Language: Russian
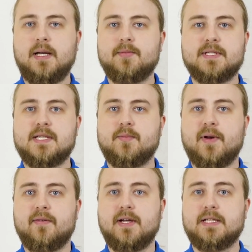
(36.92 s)
Криптекс
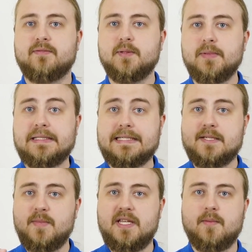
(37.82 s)
отправляет выплаты
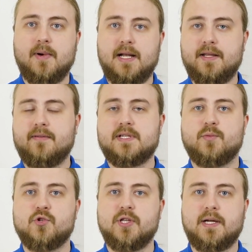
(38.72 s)
с минимально
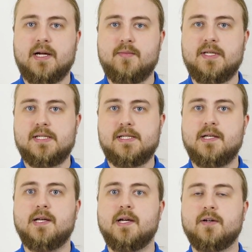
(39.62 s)
возможной
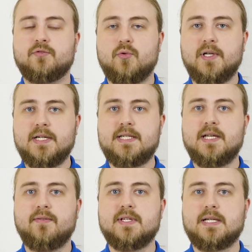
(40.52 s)
комиссией. В других
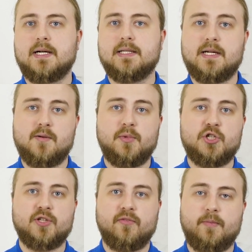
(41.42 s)
сервисах она
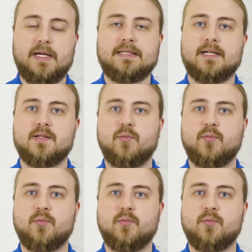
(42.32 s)
обычно в 5 раз